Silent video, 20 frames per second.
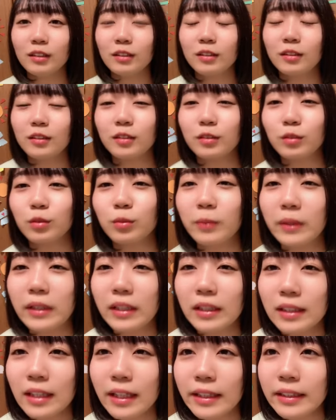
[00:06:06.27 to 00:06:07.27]
なんか止ま
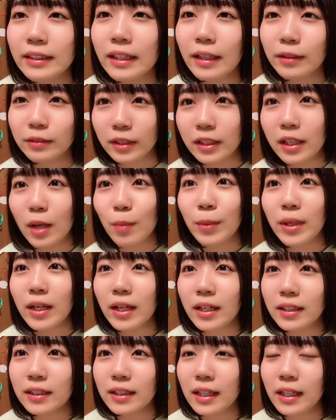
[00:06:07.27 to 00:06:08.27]
らないんだよねやめ
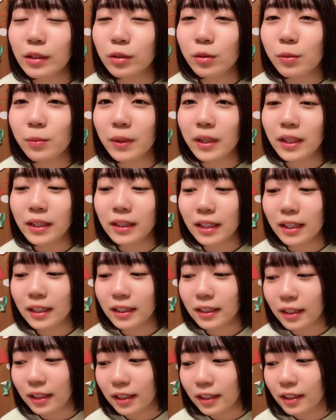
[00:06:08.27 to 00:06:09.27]
られない止まらな
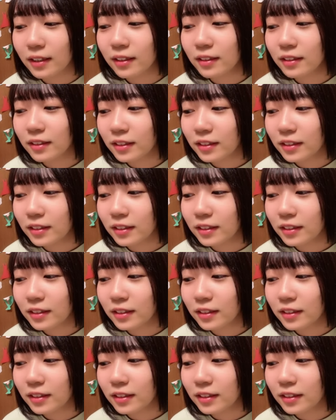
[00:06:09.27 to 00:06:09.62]
いで